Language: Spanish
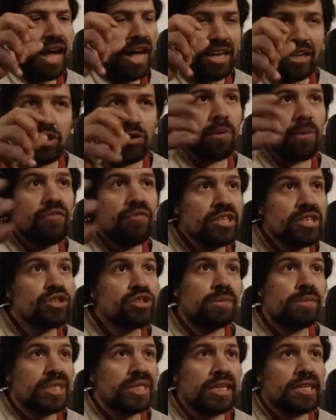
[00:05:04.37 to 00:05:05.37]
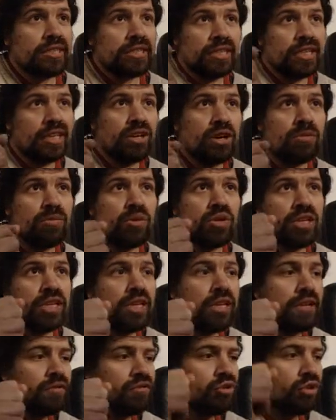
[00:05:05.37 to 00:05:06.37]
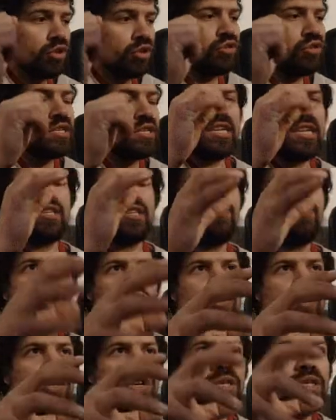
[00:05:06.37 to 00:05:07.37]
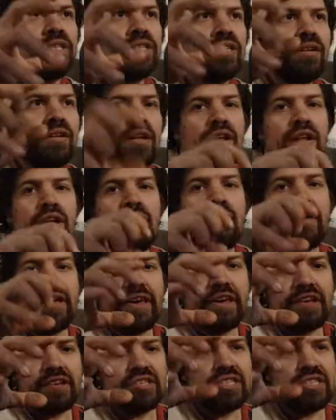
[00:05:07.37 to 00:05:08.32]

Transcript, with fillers: hay como efectos especiales. Es como que las explosiones, eh,